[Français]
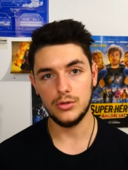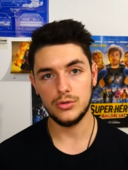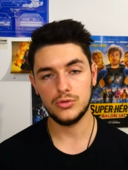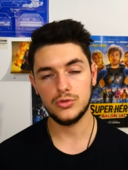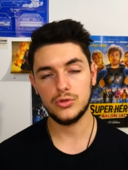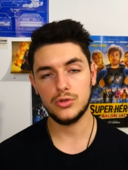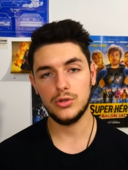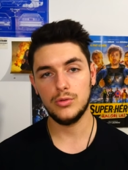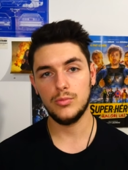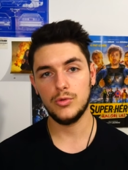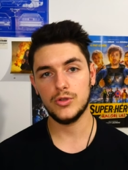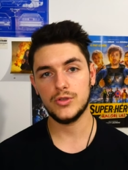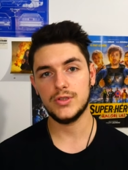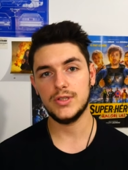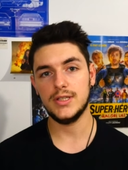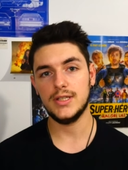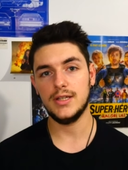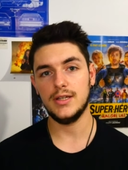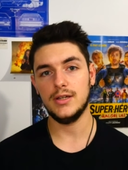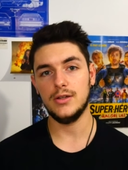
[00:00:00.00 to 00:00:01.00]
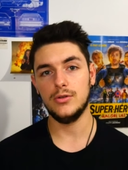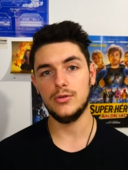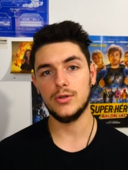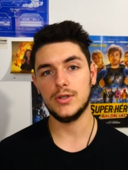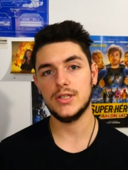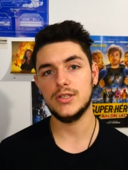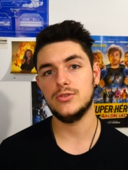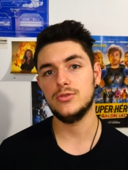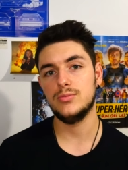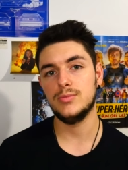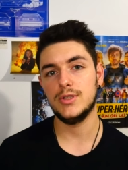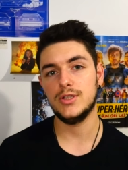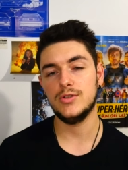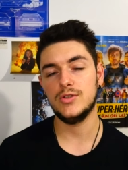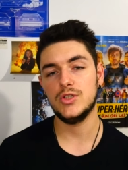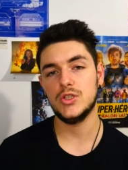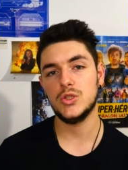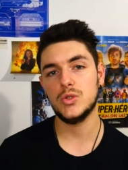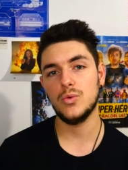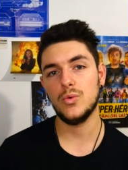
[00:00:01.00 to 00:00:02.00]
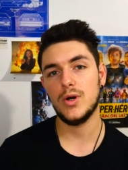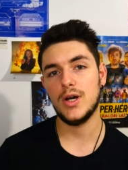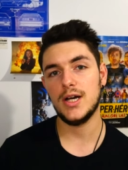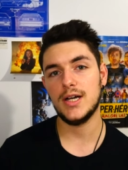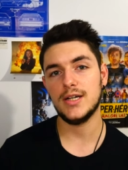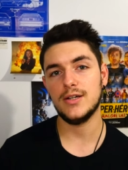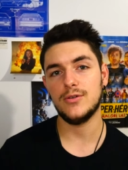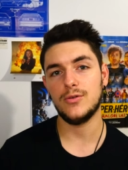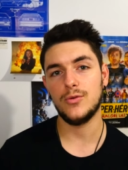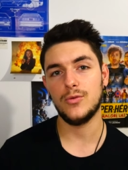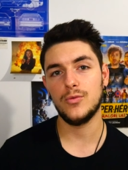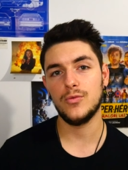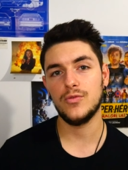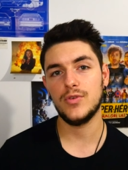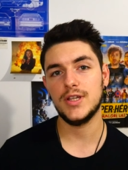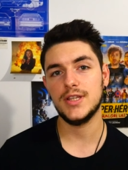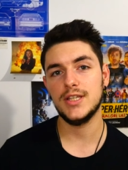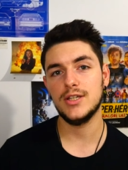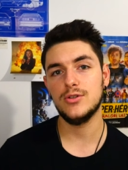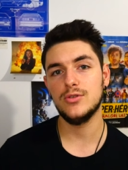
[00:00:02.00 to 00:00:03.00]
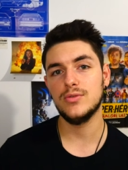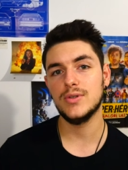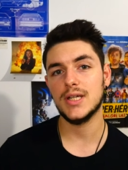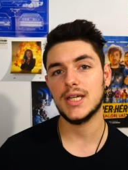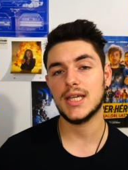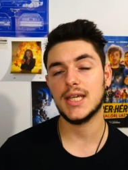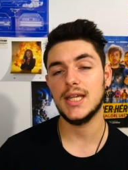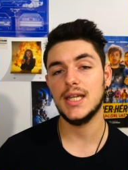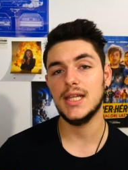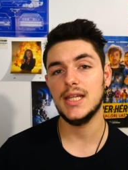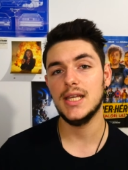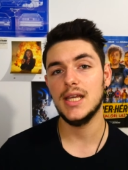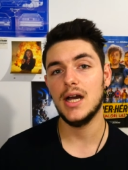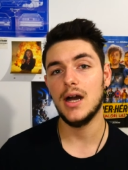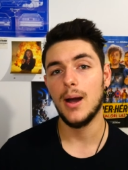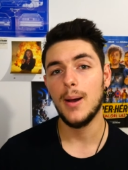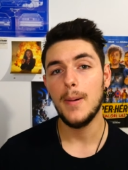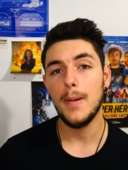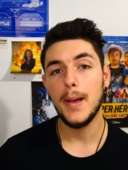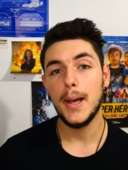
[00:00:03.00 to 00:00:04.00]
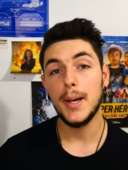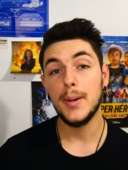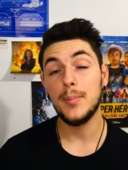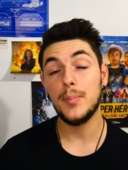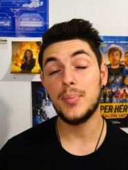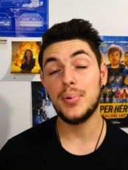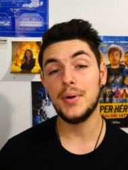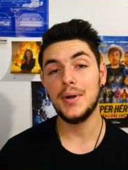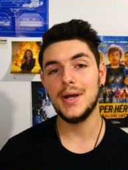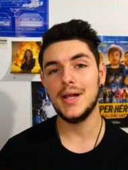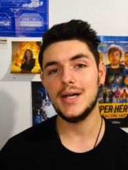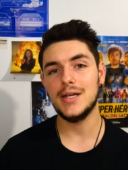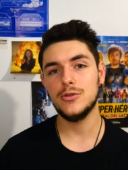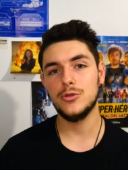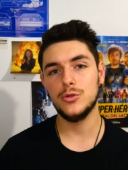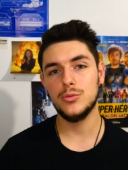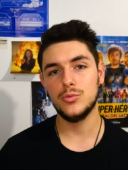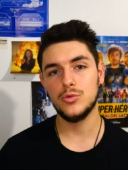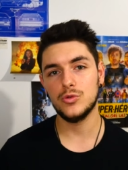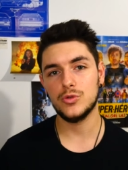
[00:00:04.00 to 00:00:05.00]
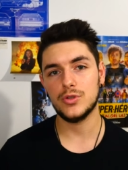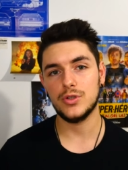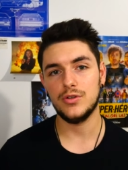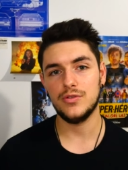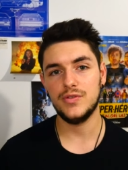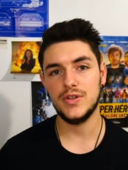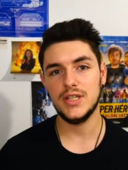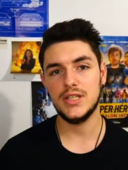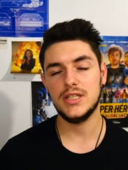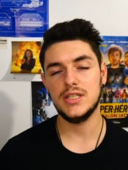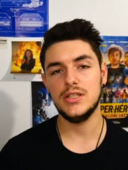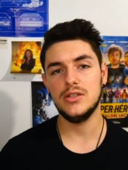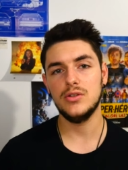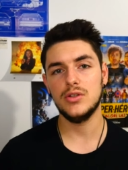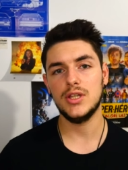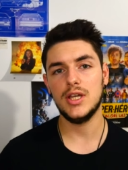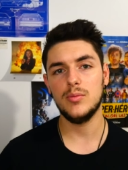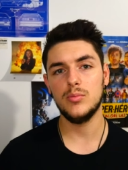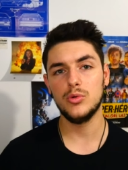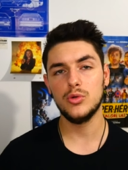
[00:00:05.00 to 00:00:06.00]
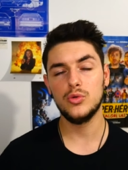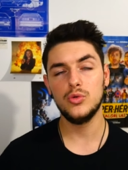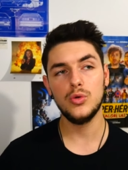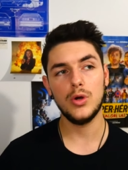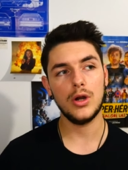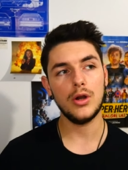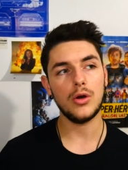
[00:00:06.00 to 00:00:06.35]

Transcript: justement c'est le résumé de l'histoire on va découvrir qu'il y a plein de monstres en fait, il y en a beaucoup.